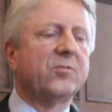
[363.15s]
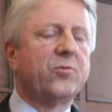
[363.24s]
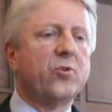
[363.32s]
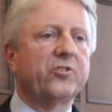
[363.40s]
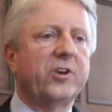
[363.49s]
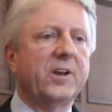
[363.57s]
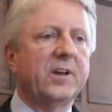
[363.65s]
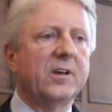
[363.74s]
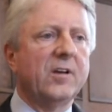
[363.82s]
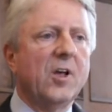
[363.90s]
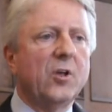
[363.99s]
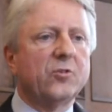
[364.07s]

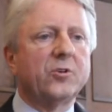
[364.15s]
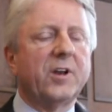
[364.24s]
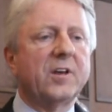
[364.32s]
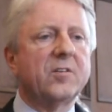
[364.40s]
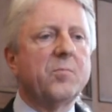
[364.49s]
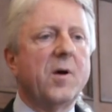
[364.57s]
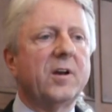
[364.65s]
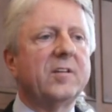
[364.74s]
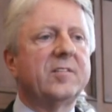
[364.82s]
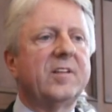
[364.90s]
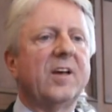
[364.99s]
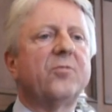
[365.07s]
Vorschläge, so denke ich mal,
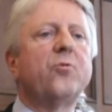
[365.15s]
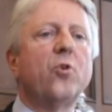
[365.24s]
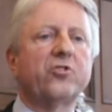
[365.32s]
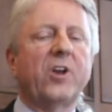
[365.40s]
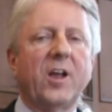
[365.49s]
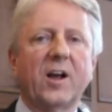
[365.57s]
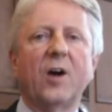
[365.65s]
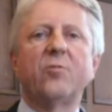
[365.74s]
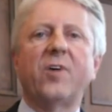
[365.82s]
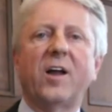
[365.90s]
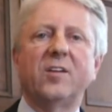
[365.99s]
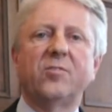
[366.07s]
ist der Vorschlag
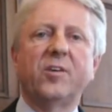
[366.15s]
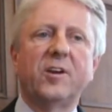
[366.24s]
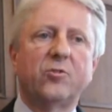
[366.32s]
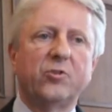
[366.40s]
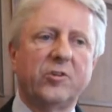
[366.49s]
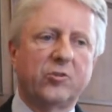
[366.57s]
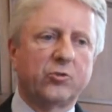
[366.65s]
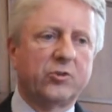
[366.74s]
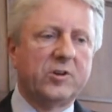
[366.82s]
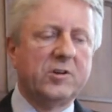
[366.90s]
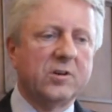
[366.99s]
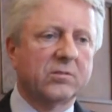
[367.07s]
auf alle Fälle zu
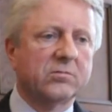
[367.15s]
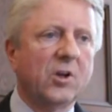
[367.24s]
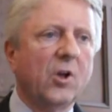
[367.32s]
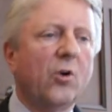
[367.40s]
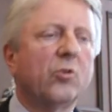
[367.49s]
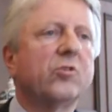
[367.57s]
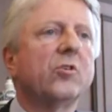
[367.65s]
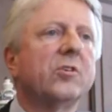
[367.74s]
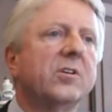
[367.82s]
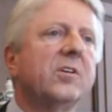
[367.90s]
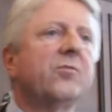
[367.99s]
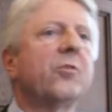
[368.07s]
diskutieren und
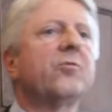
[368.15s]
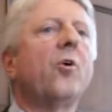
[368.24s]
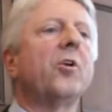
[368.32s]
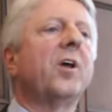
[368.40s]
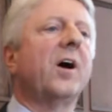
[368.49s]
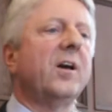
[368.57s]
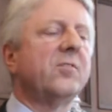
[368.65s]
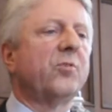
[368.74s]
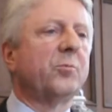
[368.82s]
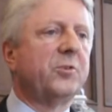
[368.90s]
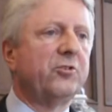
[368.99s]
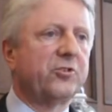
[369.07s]
sollte nicht von vornherein
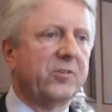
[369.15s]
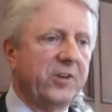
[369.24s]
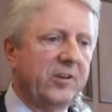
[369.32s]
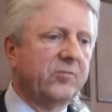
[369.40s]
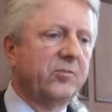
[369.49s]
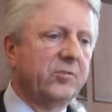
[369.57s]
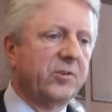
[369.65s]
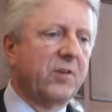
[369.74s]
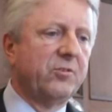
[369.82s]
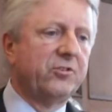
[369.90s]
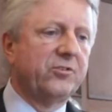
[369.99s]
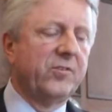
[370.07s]
vom Tisch
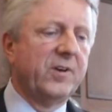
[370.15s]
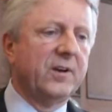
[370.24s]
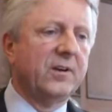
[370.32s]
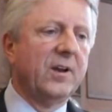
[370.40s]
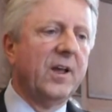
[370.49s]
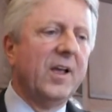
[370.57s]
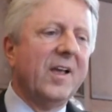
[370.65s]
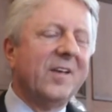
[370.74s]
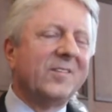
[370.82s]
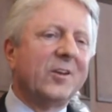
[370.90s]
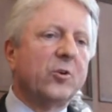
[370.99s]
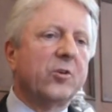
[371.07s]
gewischt werden.
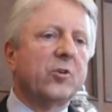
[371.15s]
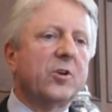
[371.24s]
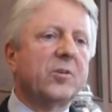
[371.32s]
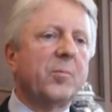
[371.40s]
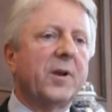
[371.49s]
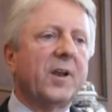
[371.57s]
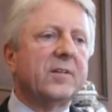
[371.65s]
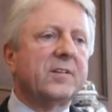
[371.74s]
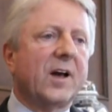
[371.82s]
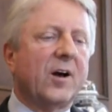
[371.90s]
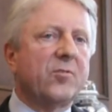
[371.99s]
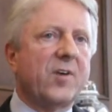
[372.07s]
Jedoch sollte man
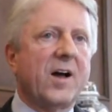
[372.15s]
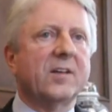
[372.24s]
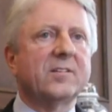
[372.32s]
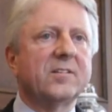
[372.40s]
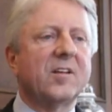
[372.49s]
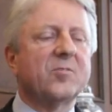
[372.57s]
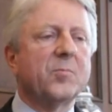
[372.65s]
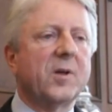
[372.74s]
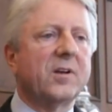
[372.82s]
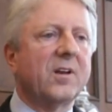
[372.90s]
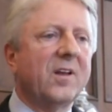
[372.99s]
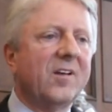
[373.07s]
darauf achten, dass
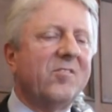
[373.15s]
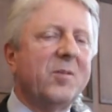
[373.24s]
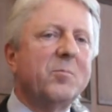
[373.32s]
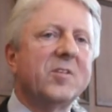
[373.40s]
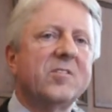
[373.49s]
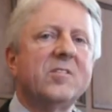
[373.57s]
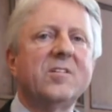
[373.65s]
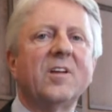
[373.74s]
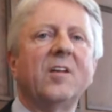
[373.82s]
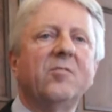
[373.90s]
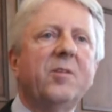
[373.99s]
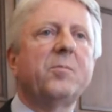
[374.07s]
man, wenn man sich in
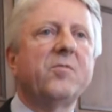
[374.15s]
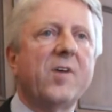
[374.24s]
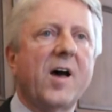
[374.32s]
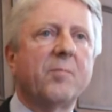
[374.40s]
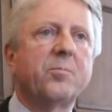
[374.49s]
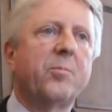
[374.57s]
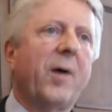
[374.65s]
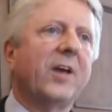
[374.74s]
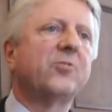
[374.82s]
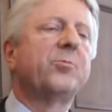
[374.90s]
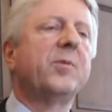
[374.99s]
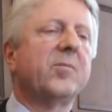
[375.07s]
einen Wettbewerb
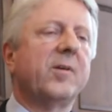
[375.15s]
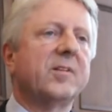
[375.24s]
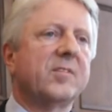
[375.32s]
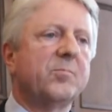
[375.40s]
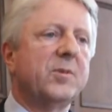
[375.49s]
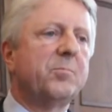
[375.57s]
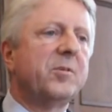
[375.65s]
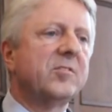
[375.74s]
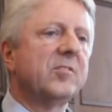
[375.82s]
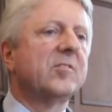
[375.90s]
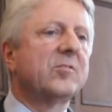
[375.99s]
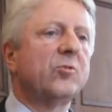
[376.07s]
beispielsweise mit
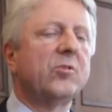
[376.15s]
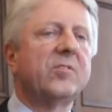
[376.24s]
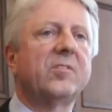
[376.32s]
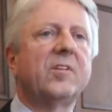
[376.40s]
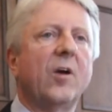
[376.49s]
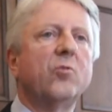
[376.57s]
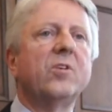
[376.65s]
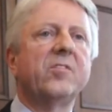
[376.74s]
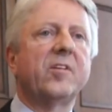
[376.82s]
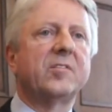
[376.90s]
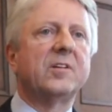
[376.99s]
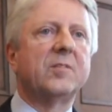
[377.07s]
Business Schools der
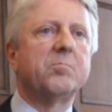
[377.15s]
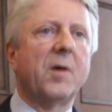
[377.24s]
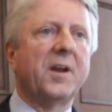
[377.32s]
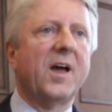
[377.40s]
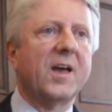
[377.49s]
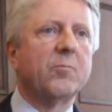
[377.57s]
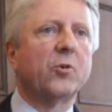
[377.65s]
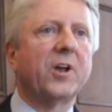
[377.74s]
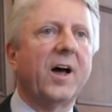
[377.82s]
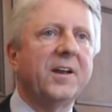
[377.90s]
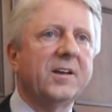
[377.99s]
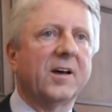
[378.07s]
Universität Mannheim
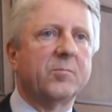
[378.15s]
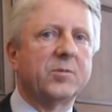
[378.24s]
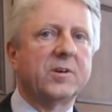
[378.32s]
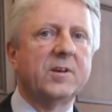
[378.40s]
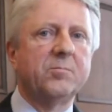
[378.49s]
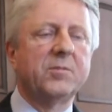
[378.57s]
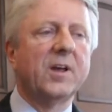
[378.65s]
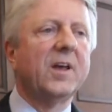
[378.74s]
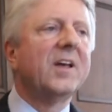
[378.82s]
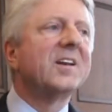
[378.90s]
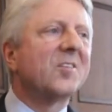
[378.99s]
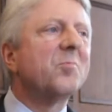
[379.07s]
oder anderer begibt,
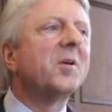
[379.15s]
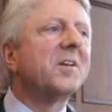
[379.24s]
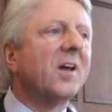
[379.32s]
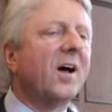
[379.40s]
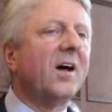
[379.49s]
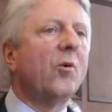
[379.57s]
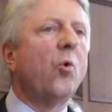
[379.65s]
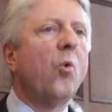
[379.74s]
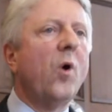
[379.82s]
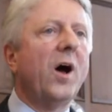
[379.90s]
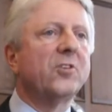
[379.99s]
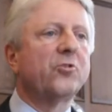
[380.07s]
dass man da
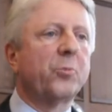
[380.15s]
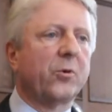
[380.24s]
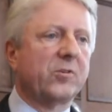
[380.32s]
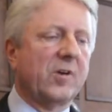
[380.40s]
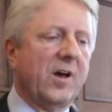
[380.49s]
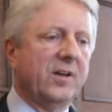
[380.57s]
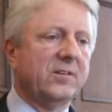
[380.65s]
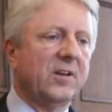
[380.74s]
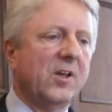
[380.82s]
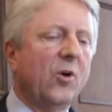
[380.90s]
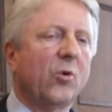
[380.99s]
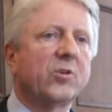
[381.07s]
hohe Ansprüche hat
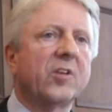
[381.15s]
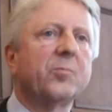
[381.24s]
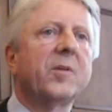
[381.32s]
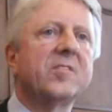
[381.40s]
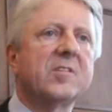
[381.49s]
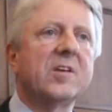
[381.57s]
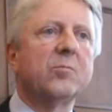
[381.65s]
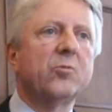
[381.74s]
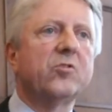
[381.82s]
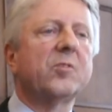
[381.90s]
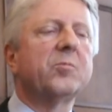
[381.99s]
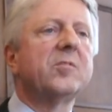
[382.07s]
und dass man sehen
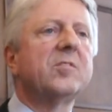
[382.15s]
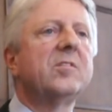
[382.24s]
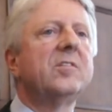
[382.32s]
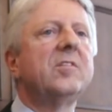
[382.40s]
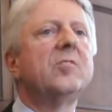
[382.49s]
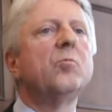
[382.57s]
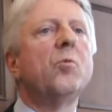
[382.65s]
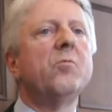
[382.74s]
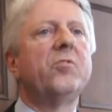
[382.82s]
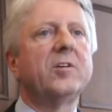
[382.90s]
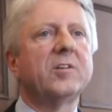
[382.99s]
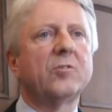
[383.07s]
muss, dass man sich in diesem
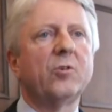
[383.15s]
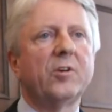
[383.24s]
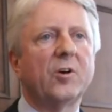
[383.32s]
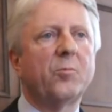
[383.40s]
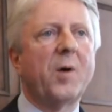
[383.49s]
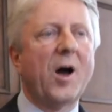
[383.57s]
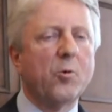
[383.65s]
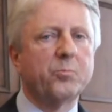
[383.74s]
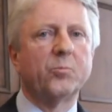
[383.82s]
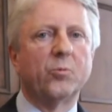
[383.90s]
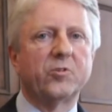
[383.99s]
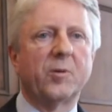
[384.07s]
Umfeld natürlich auch
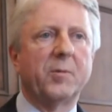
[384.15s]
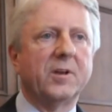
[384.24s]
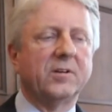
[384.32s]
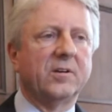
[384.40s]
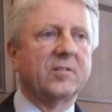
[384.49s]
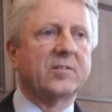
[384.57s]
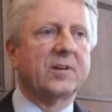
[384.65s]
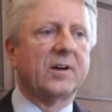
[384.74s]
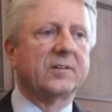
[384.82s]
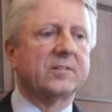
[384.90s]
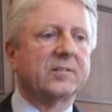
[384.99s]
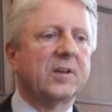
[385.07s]
behaupten muss am Ende des
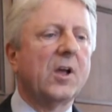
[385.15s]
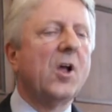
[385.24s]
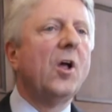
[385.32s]
Tages.